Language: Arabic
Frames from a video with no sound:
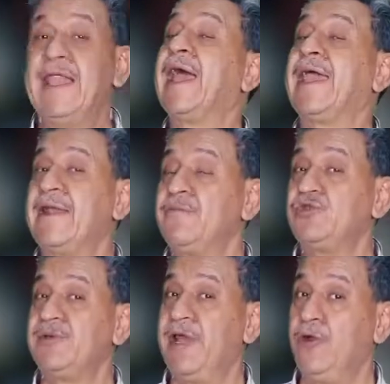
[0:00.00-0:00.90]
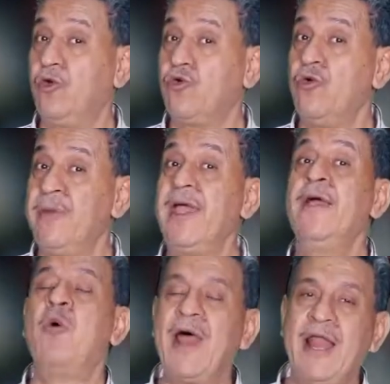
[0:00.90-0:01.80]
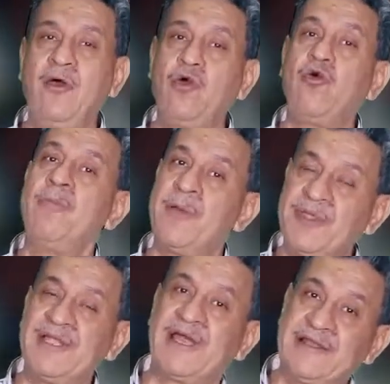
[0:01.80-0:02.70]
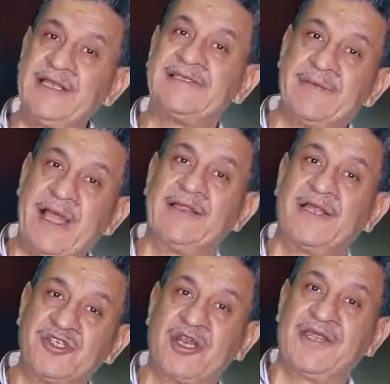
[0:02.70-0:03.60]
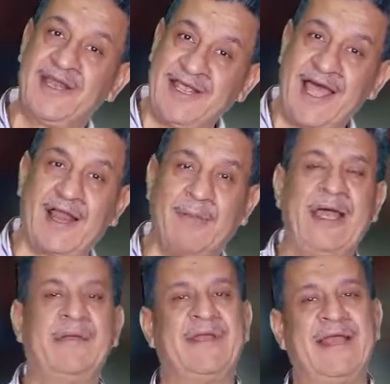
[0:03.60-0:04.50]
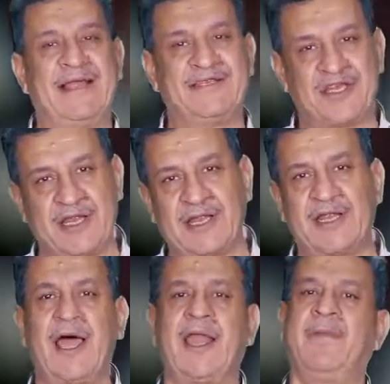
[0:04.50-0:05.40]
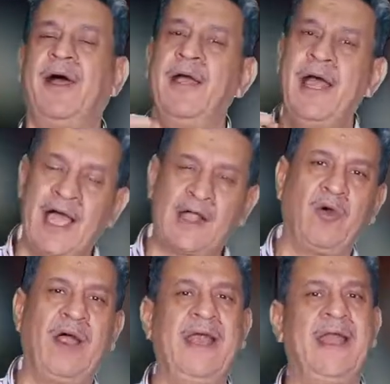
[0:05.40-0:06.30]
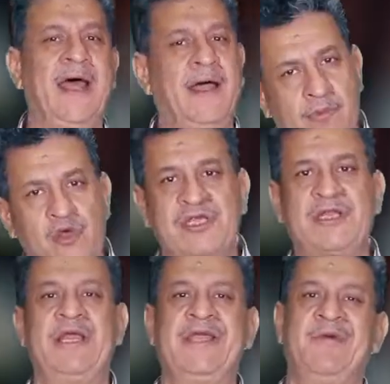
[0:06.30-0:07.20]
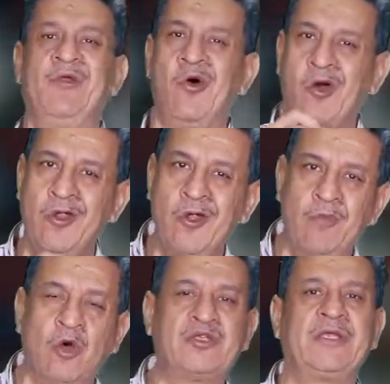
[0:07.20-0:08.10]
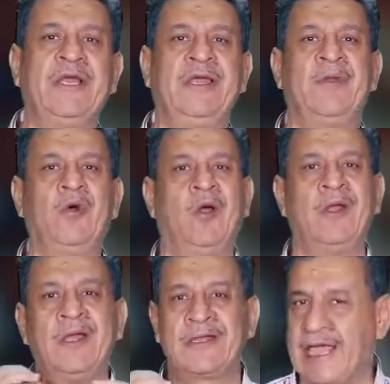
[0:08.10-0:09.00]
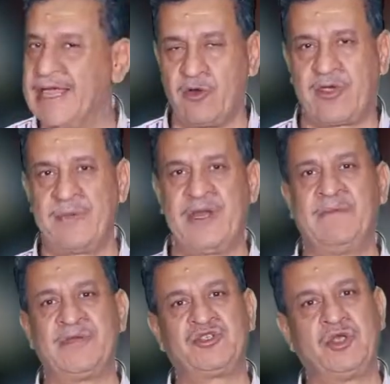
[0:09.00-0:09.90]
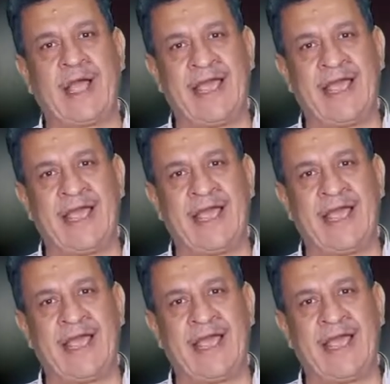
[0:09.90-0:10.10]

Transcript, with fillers: لا غير ملزمة للحكومة ولا الحكومة بتقدر تلزم أيضا شركة الكهرباء يعني بدنا نادي شركة الكهرباء حكوا علينا بوسة لحي من هون بوسة لحي من هون تخيلوا كيف بدنا نمشي